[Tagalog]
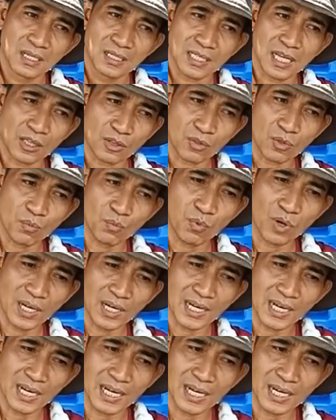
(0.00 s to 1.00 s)
Tatlong
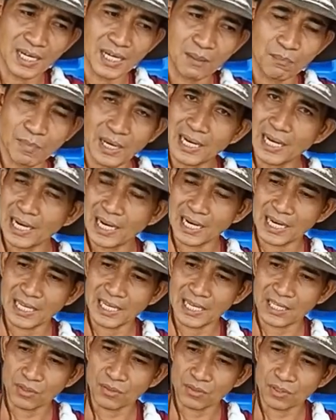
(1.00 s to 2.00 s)
buwan lang,
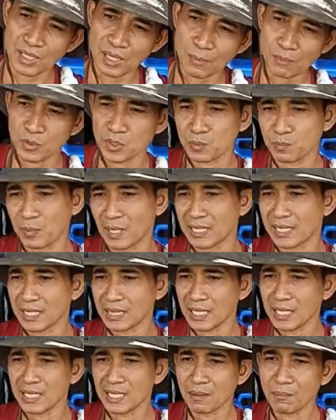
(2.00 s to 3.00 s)
malalaki na to. Tapos
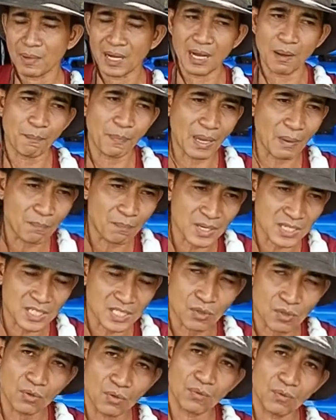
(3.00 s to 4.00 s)
pagdating ng mga 5 months
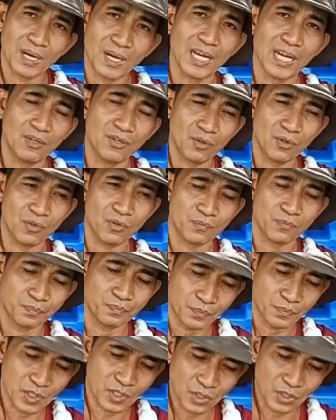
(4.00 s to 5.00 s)
nito, mga idol,
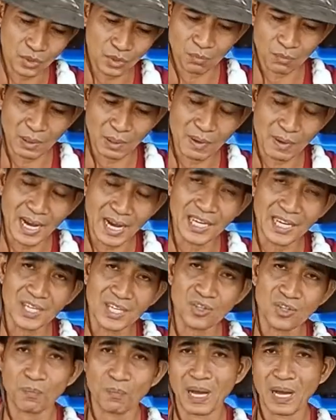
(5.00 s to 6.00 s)
yung babae
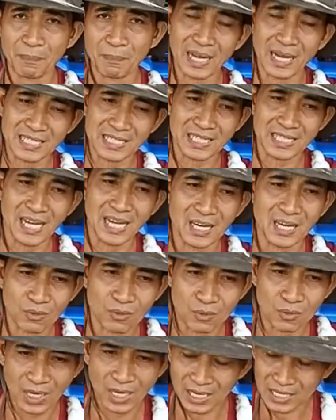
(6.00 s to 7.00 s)
nito, para pakastahan
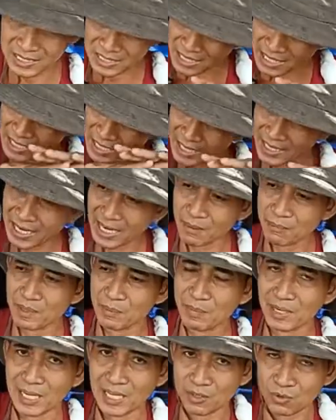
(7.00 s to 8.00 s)
ko hanggang sa
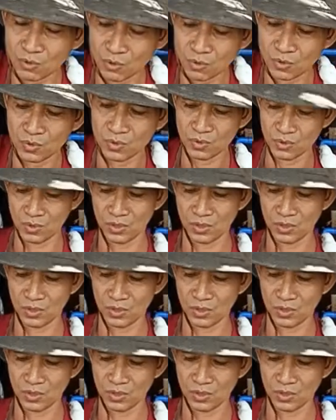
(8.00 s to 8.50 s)
dadami, mga idol.